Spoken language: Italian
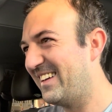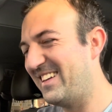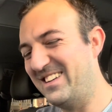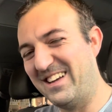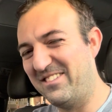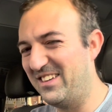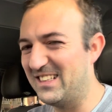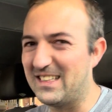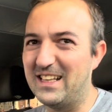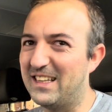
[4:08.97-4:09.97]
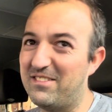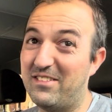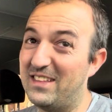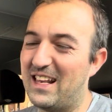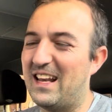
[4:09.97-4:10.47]
Chi non l'ha vista, andatevi a
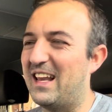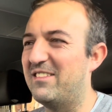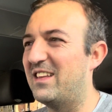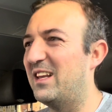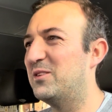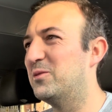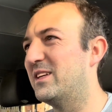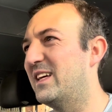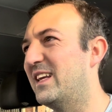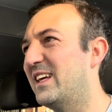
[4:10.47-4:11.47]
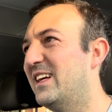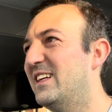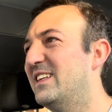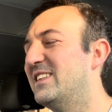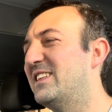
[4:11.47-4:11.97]
vedere la live delle due ieri.
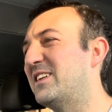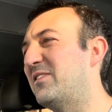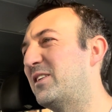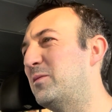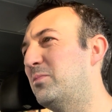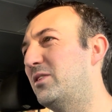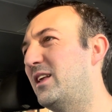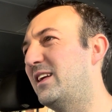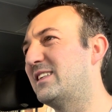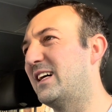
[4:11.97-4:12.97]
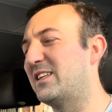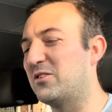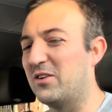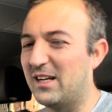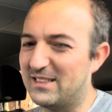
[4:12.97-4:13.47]
Ci siamo fatti un po' di risate
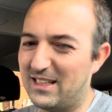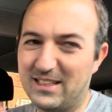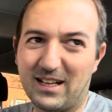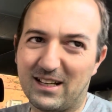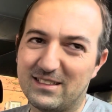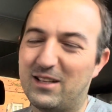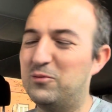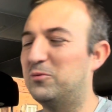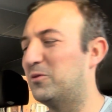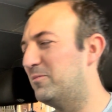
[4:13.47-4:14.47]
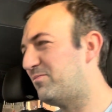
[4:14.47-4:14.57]
con Cazzaniga che saluto.